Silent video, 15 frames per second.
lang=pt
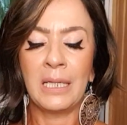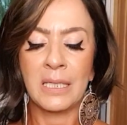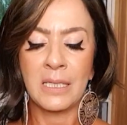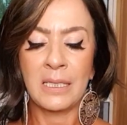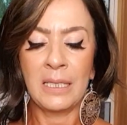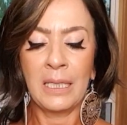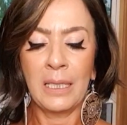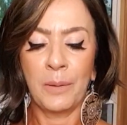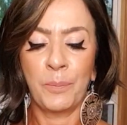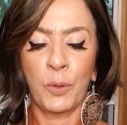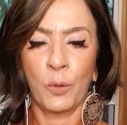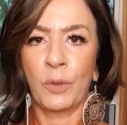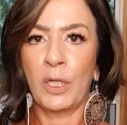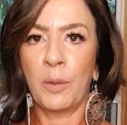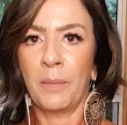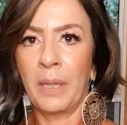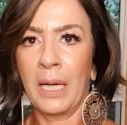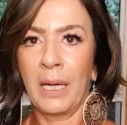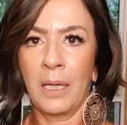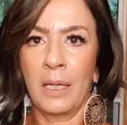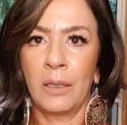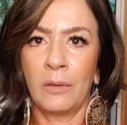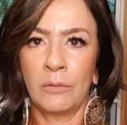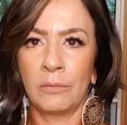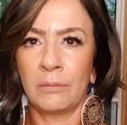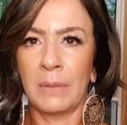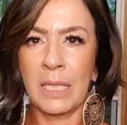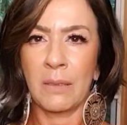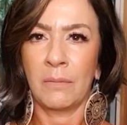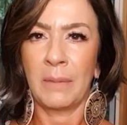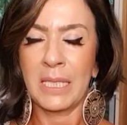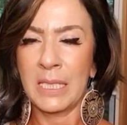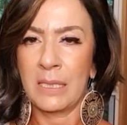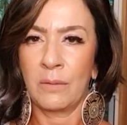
assim, procurei uma, uma, uma,